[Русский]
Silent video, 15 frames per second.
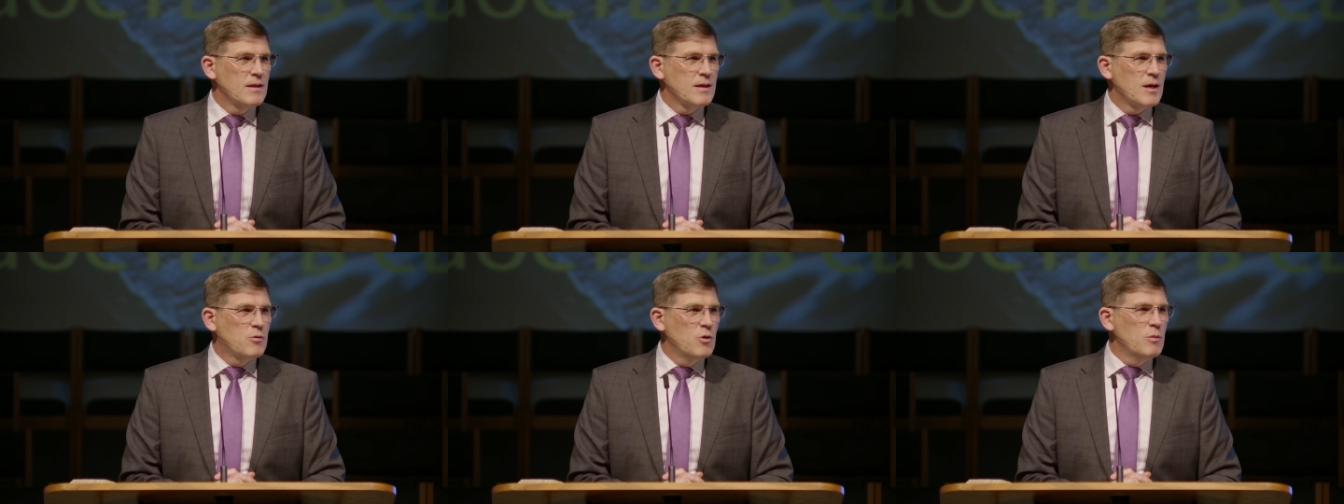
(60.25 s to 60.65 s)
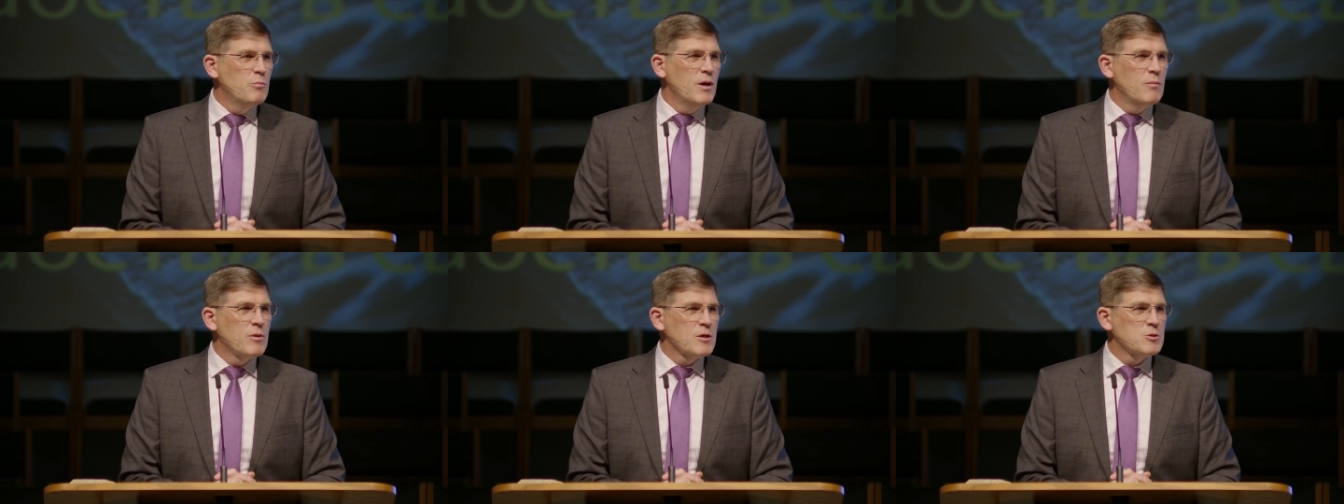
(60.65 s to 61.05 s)
какой
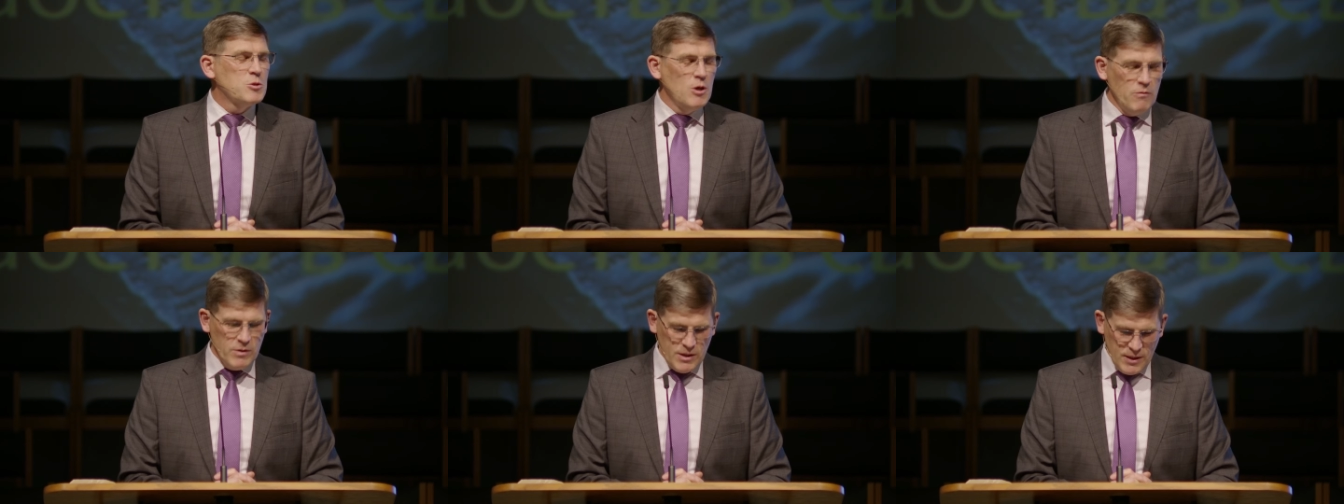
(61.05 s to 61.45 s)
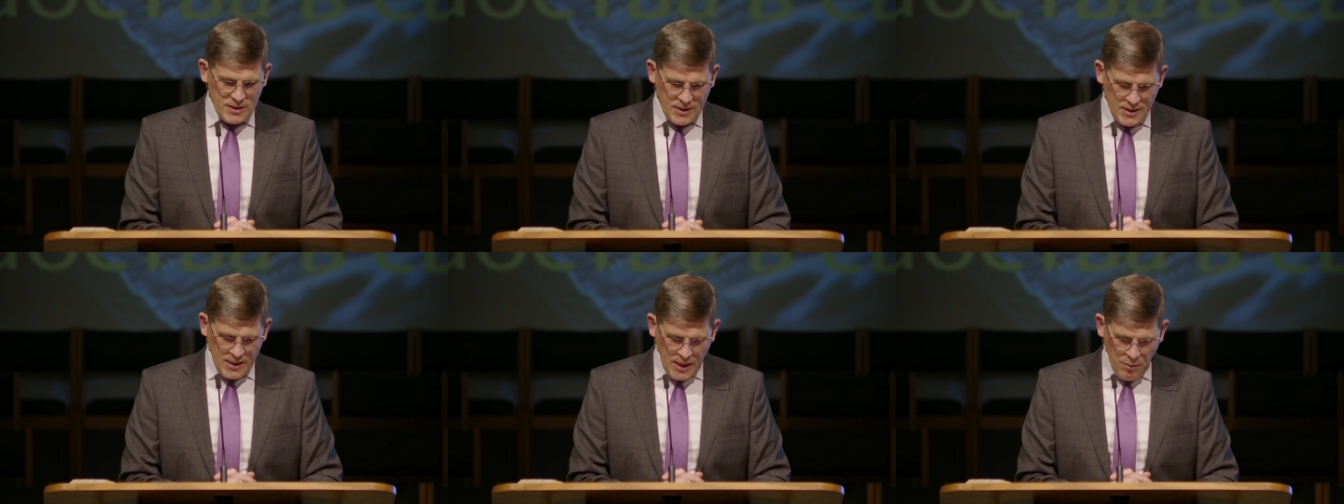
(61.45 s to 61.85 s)
бы образованный
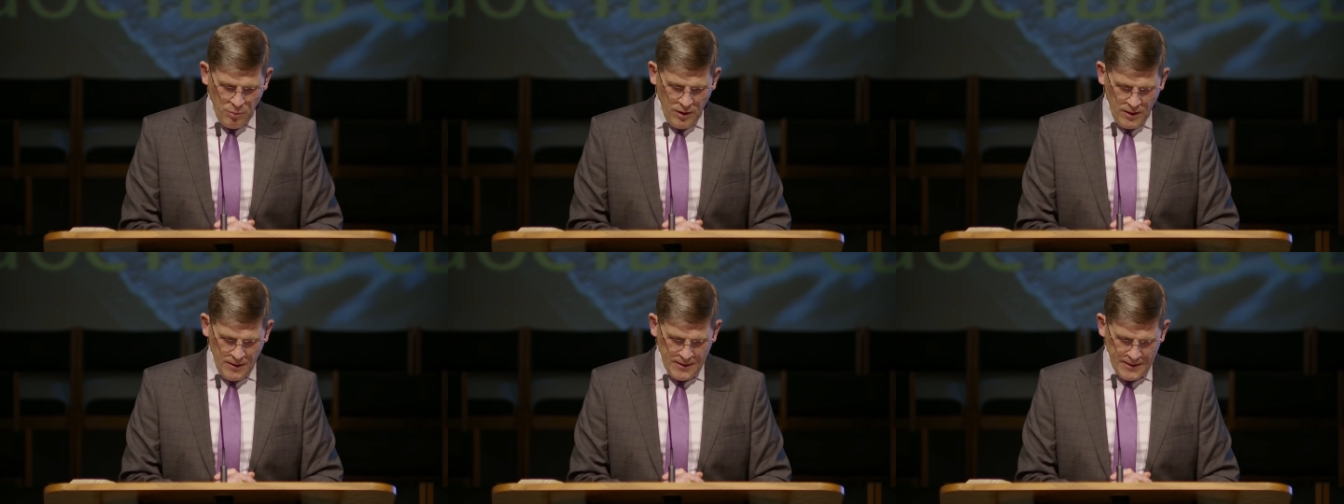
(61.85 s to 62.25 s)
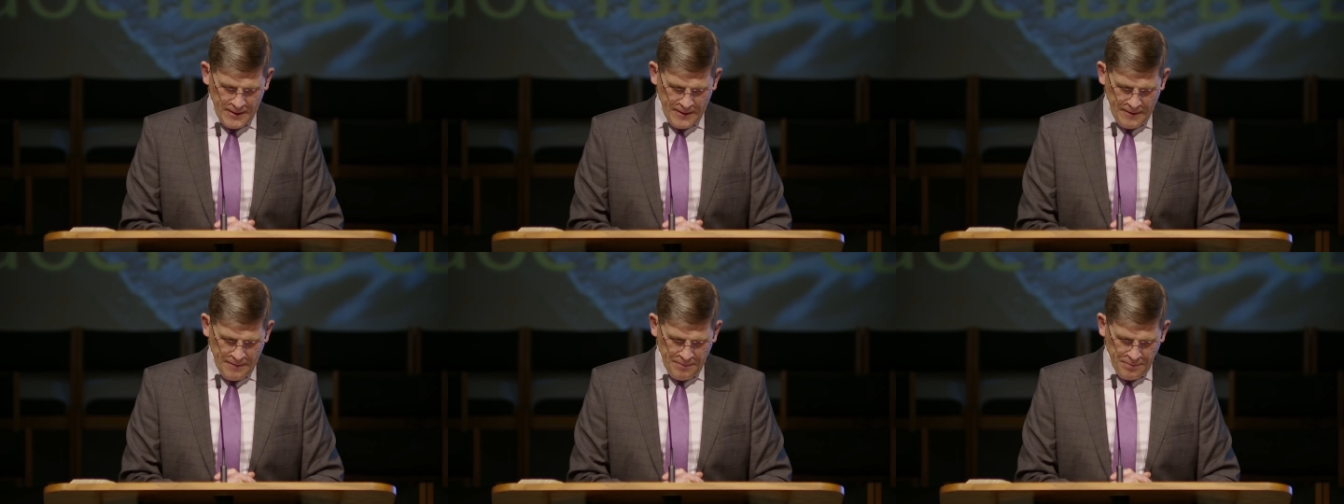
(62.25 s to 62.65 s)
ты не был,
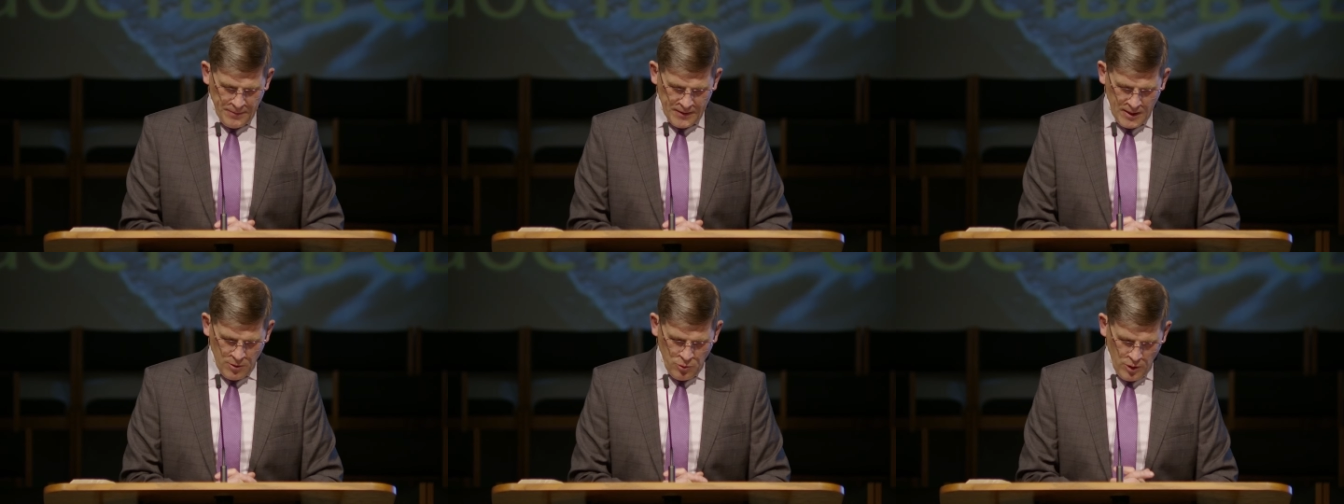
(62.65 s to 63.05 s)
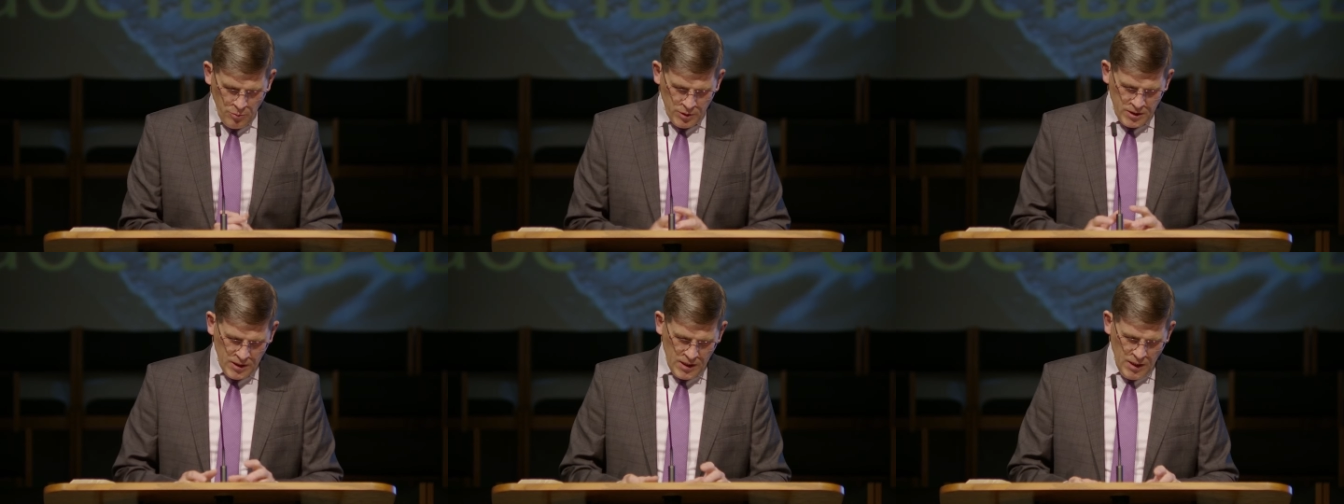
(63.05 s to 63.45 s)
какой
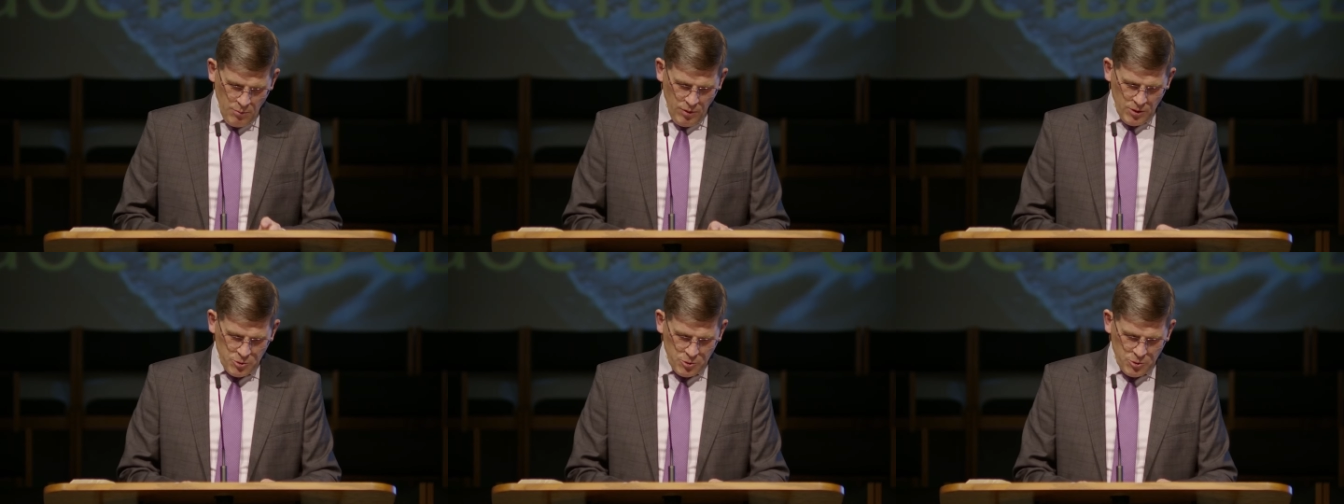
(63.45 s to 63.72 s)
бы ты не был